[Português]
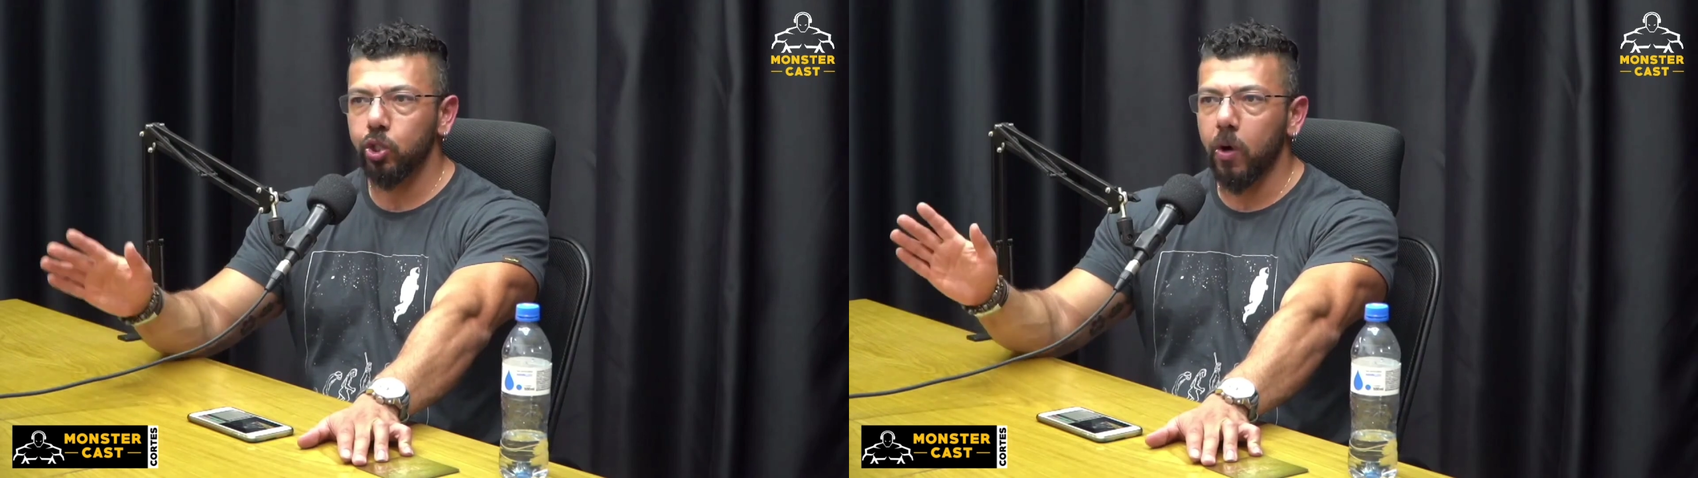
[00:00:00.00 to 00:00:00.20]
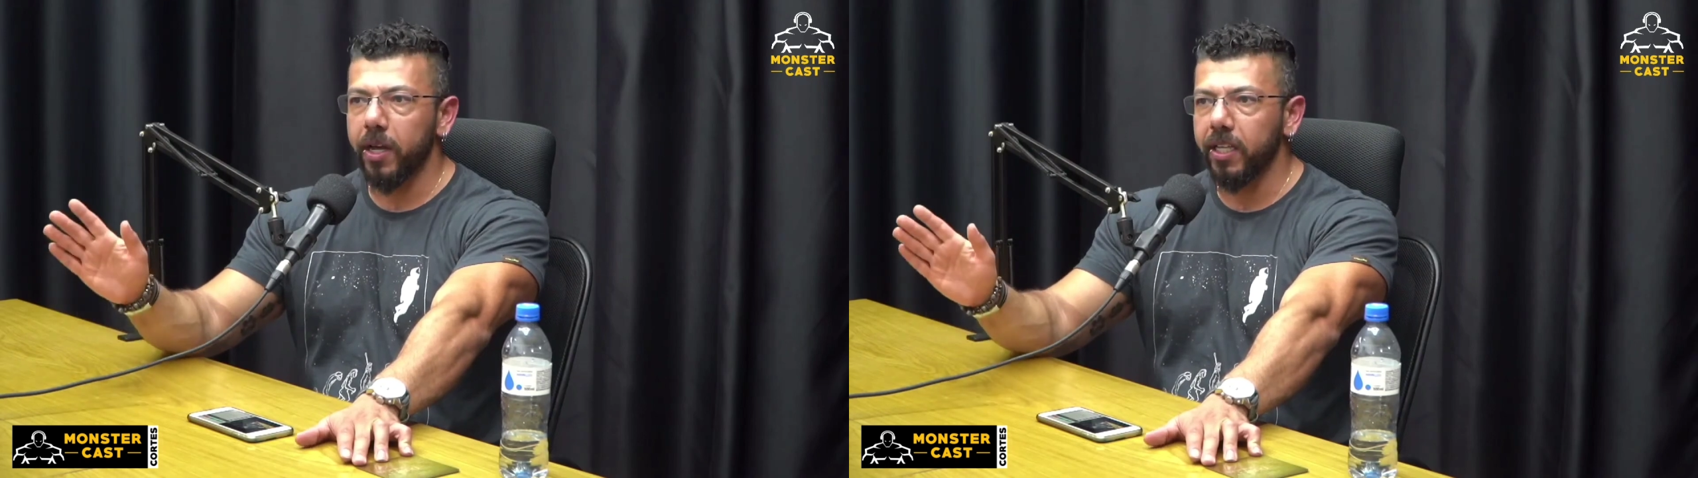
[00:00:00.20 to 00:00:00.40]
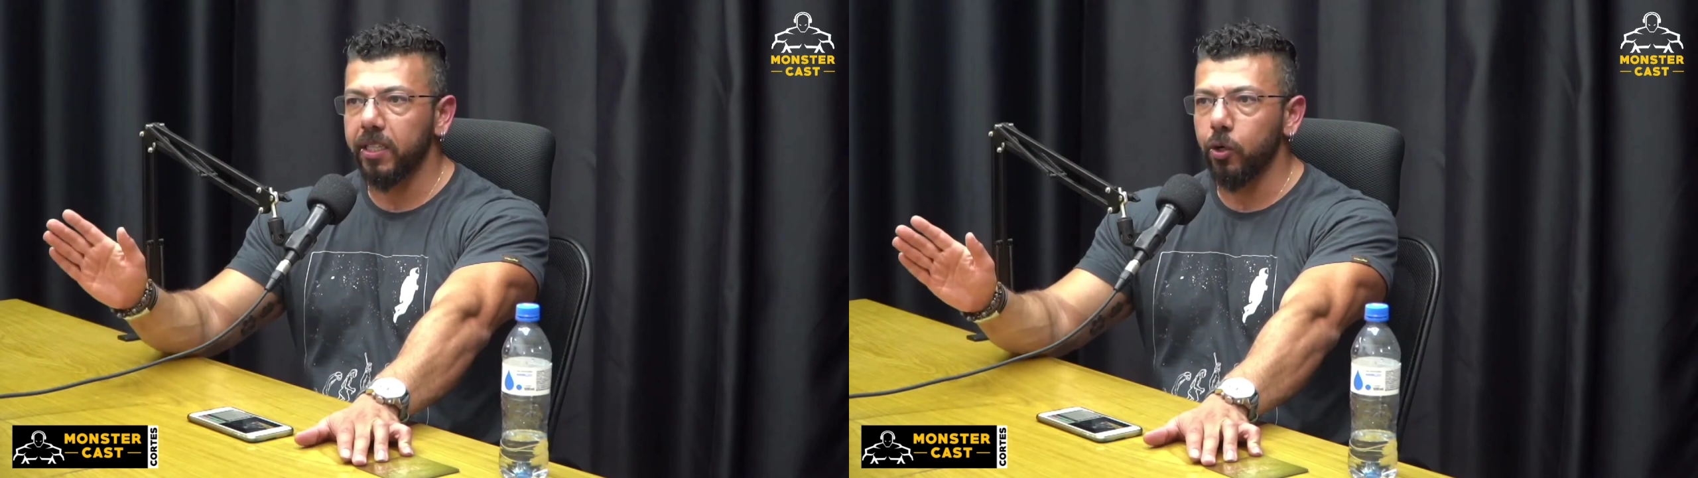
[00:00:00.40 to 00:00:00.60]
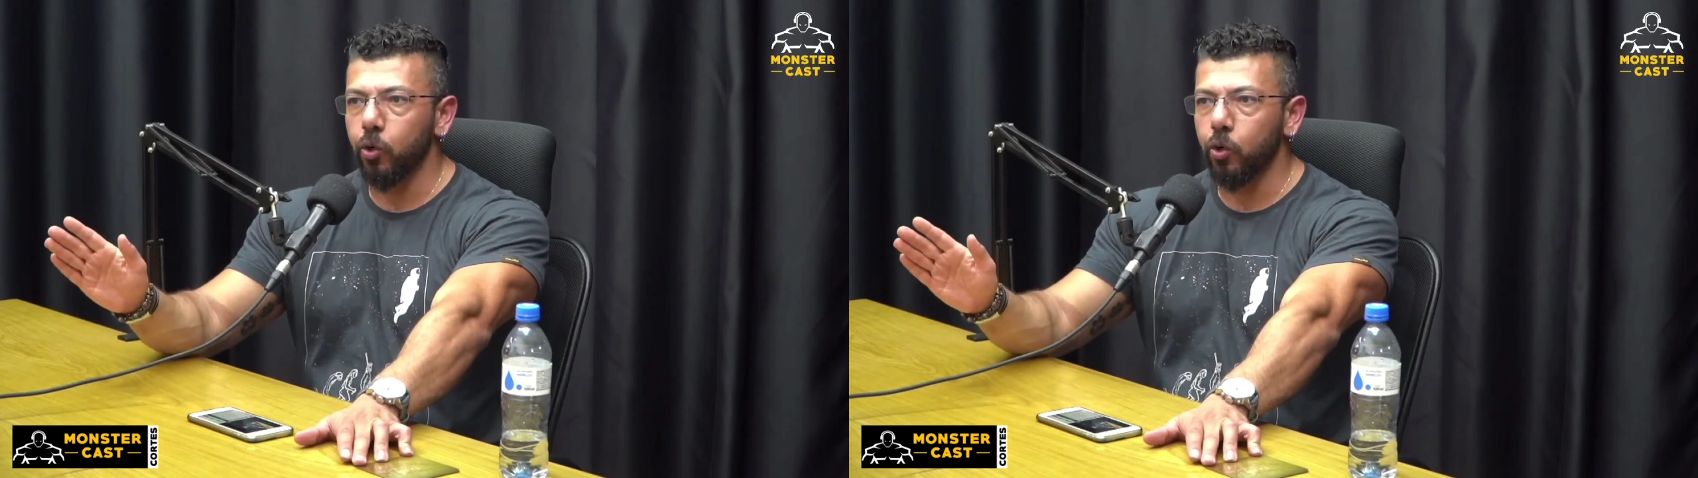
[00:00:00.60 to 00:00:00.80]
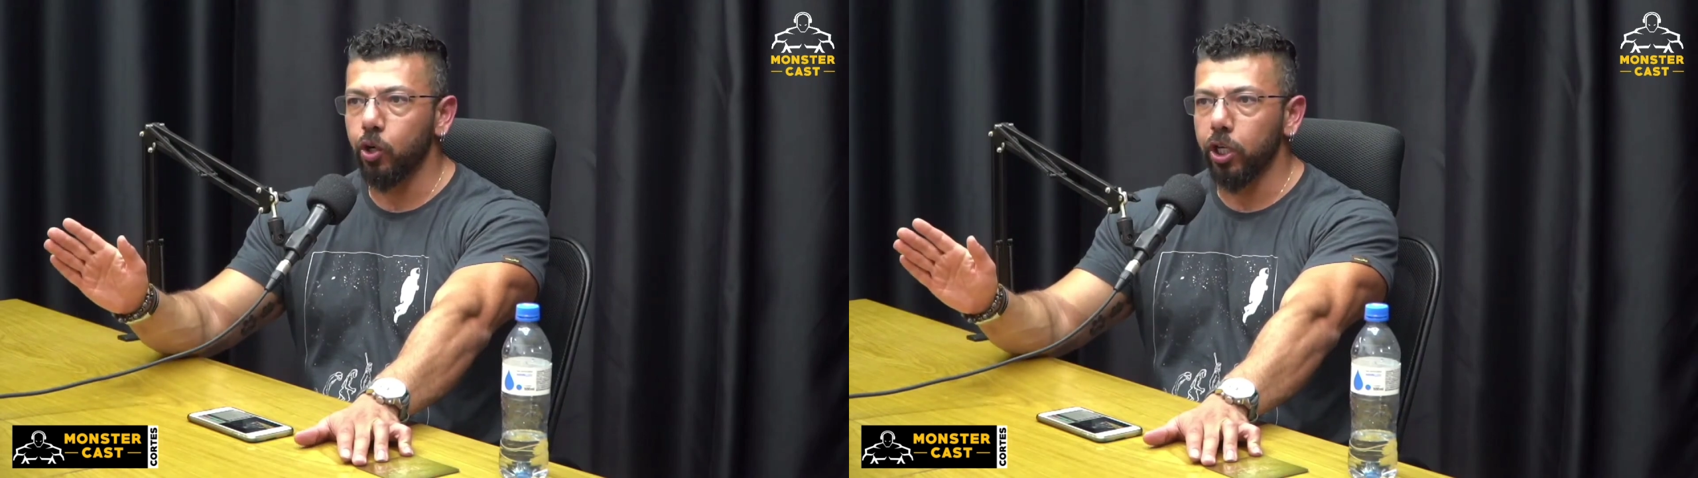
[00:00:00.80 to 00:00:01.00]

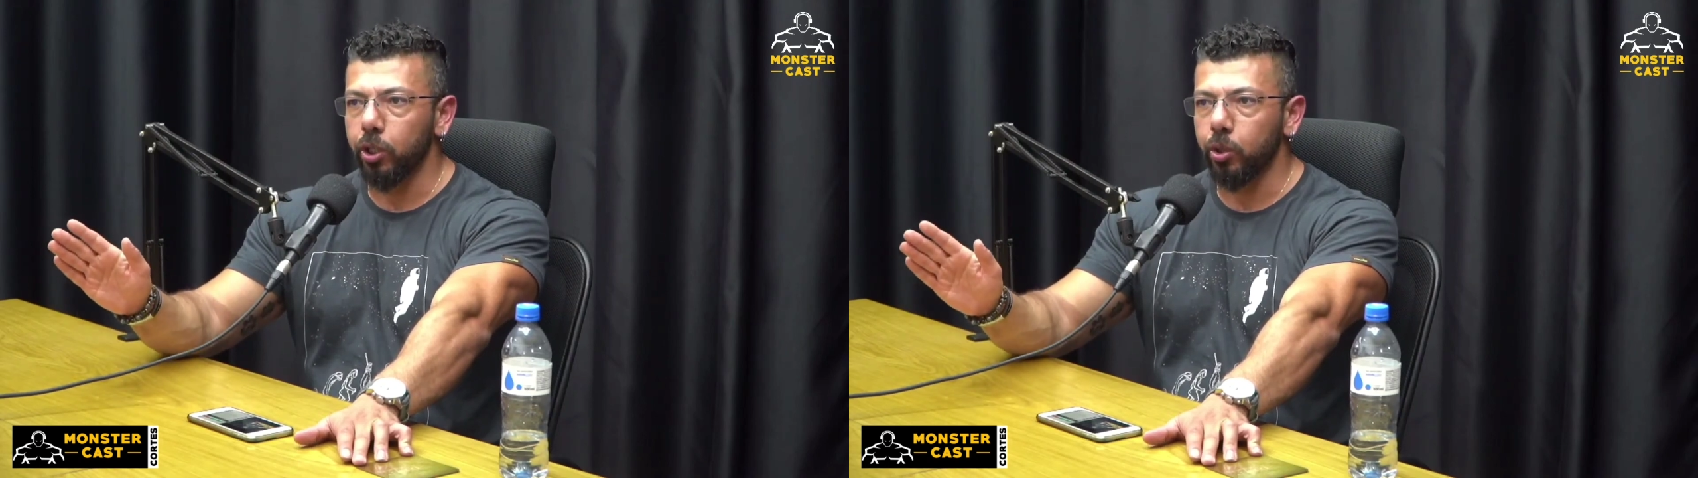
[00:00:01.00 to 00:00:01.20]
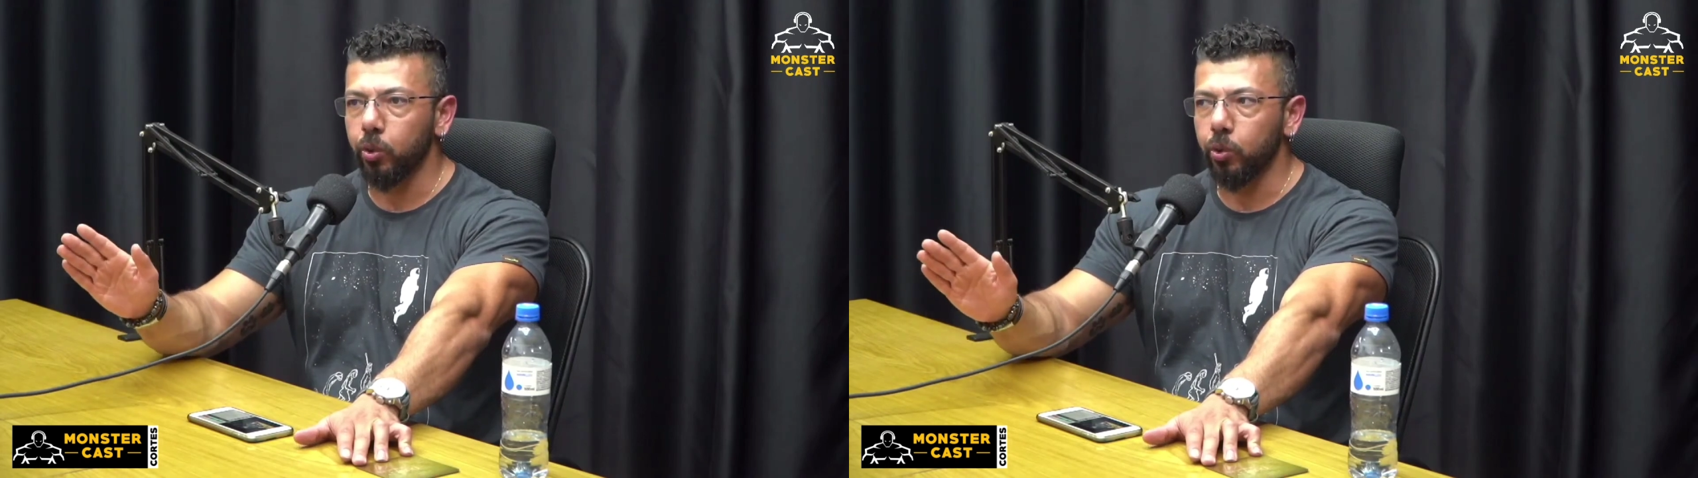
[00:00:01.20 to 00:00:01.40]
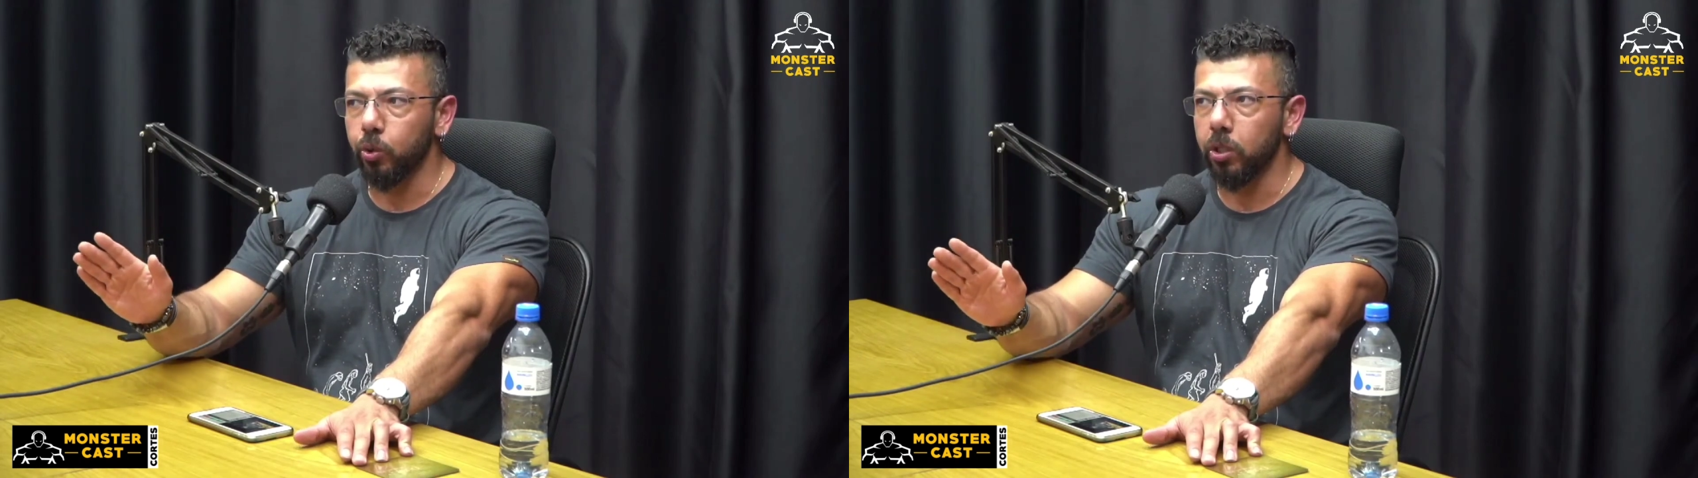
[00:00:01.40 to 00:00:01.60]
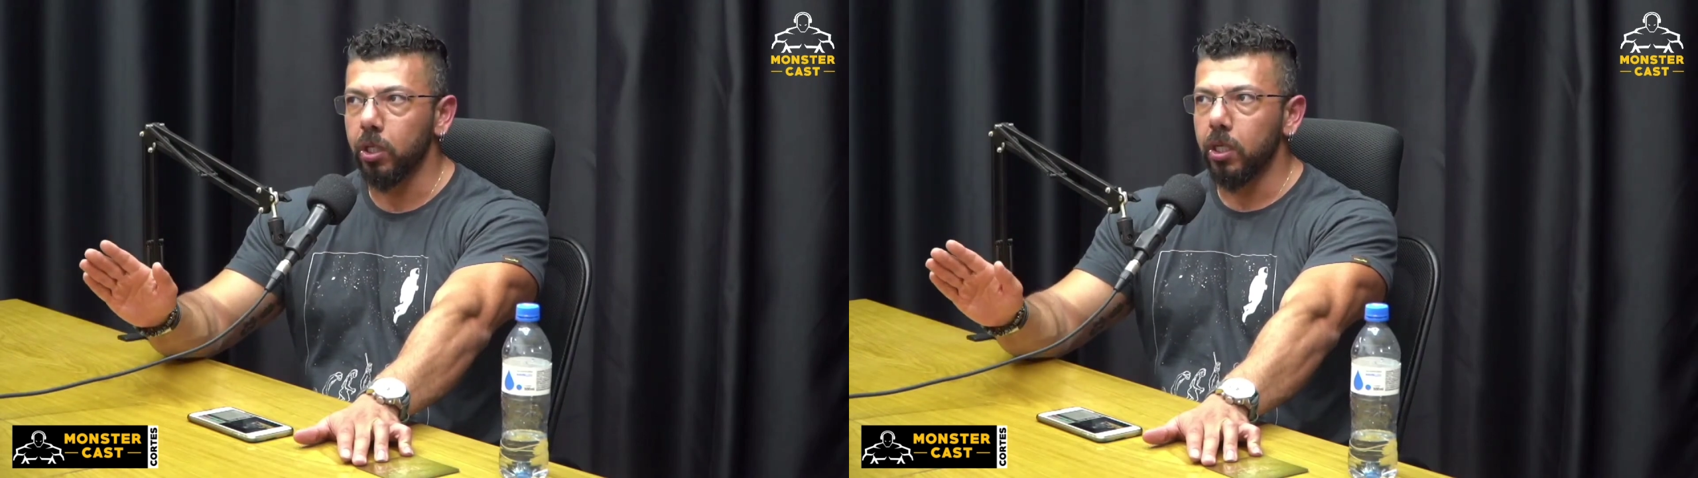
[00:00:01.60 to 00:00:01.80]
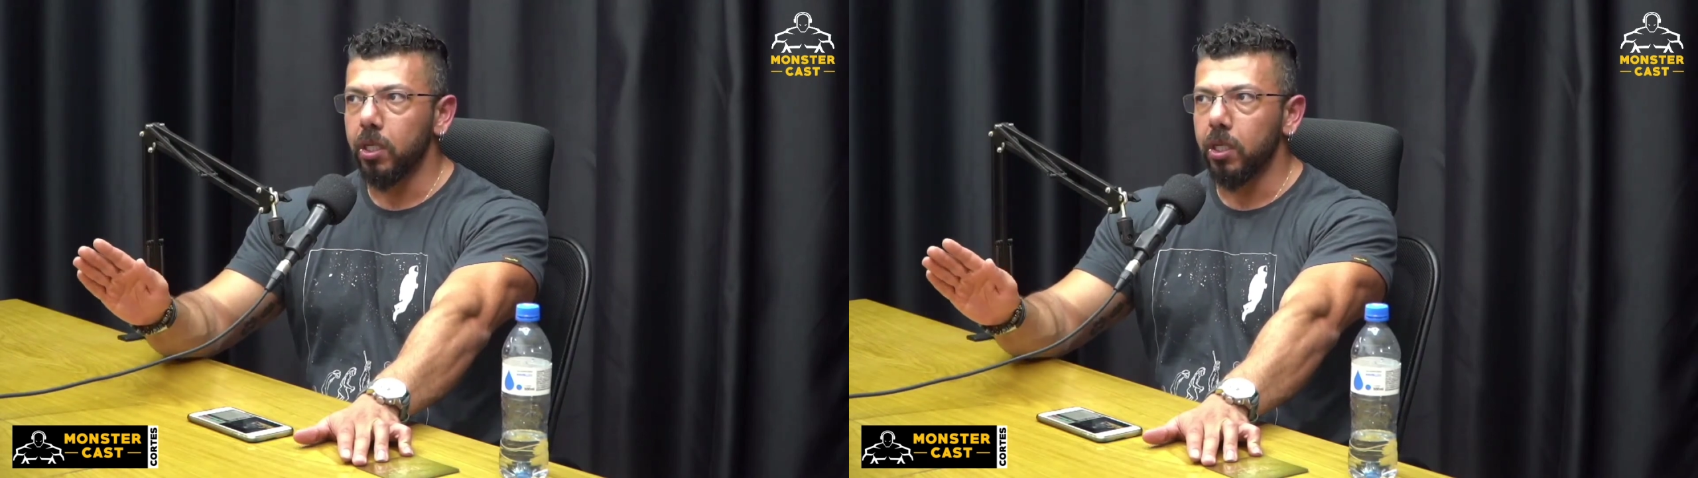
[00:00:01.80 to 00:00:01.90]
48,